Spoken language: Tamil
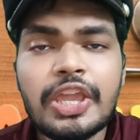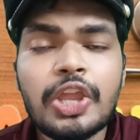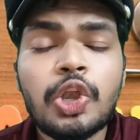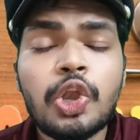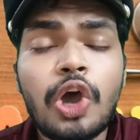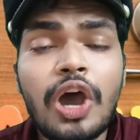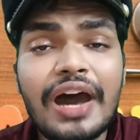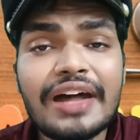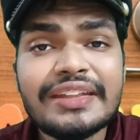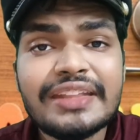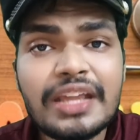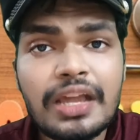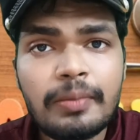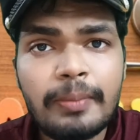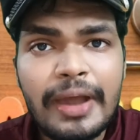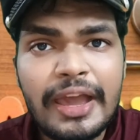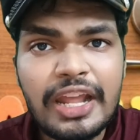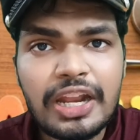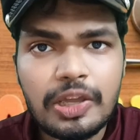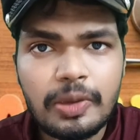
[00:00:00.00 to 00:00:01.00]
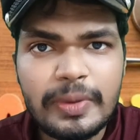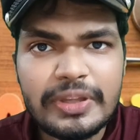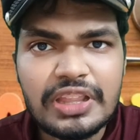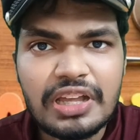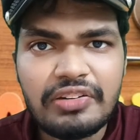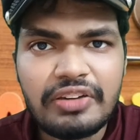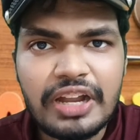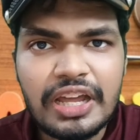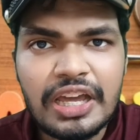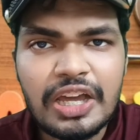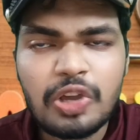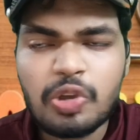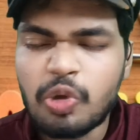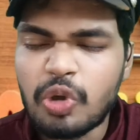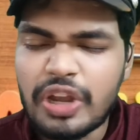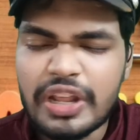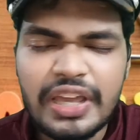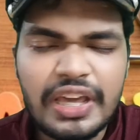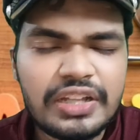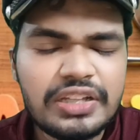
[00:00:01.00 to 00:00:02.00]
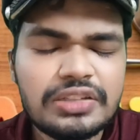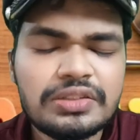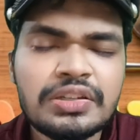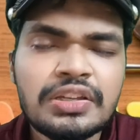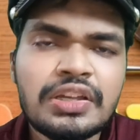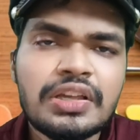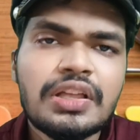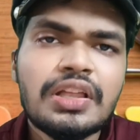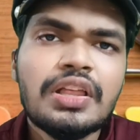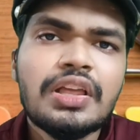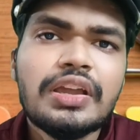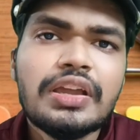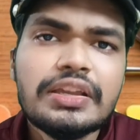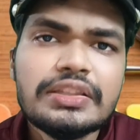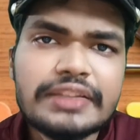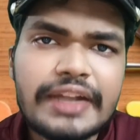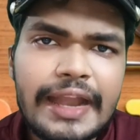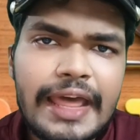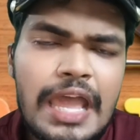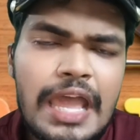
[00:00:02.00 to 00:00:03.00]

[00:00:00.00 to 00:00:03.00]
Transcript: இன்னும் அதிகமா இருக்குமே தவிர குறையாது இந்த